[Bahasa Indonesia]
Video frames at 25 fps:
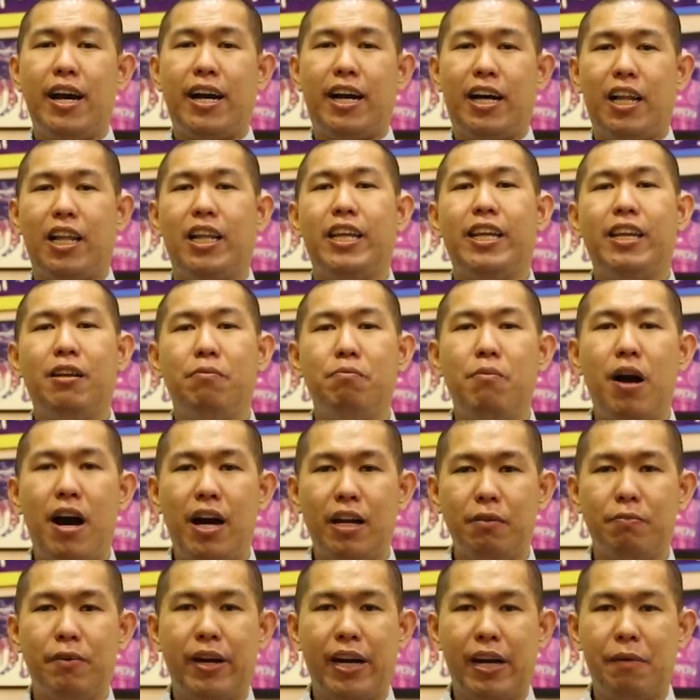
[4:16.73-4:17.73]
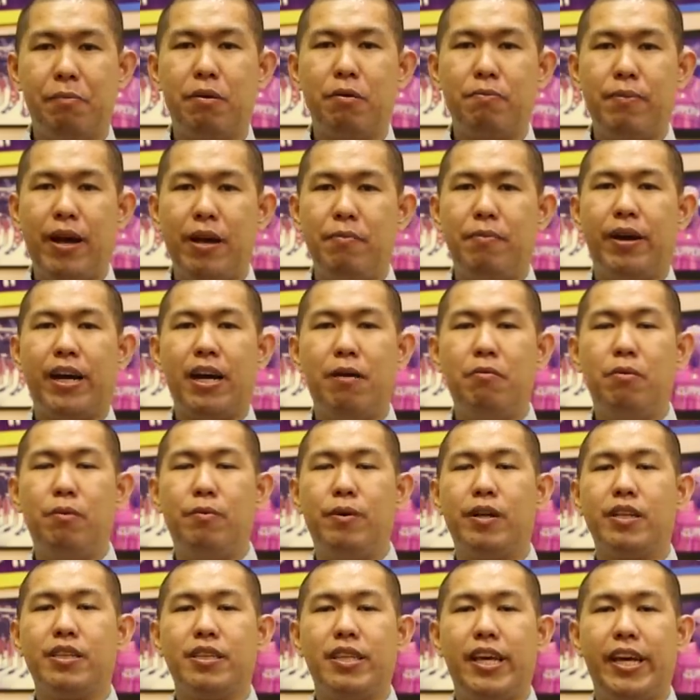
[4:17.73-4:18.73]
clean banget mereka bermain mereka
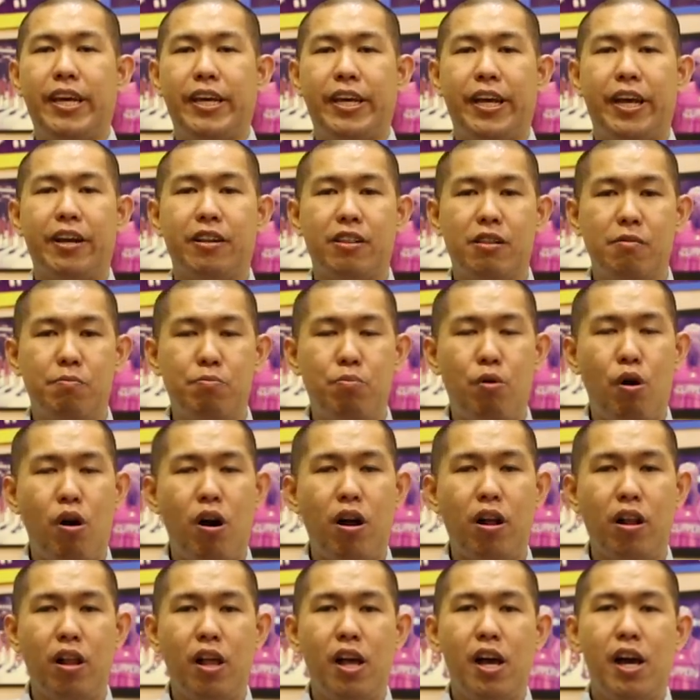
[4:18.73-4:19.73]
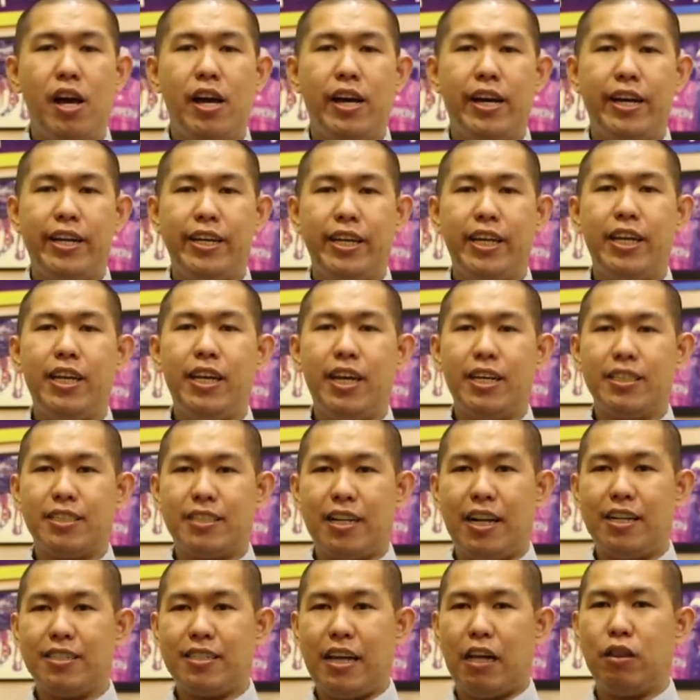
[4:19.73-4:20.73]
benar-benar take care the ball ini
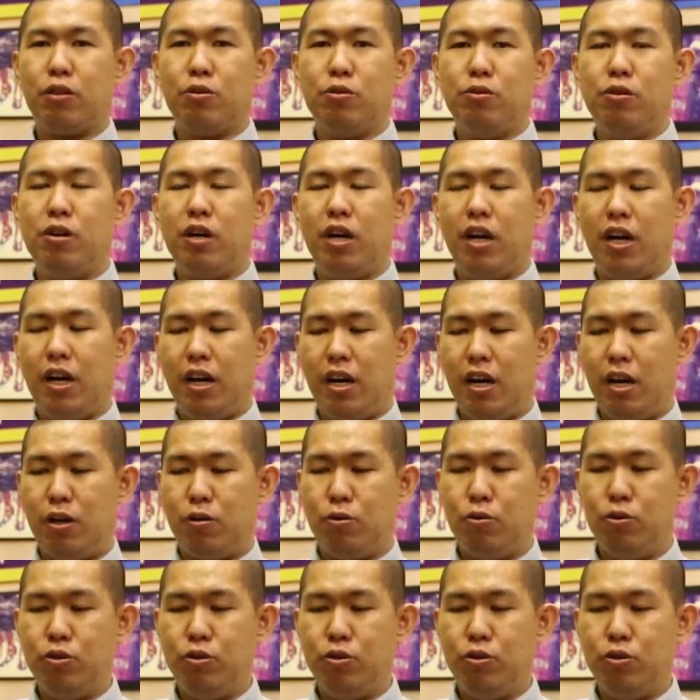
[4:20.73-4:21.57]
salah satu uh,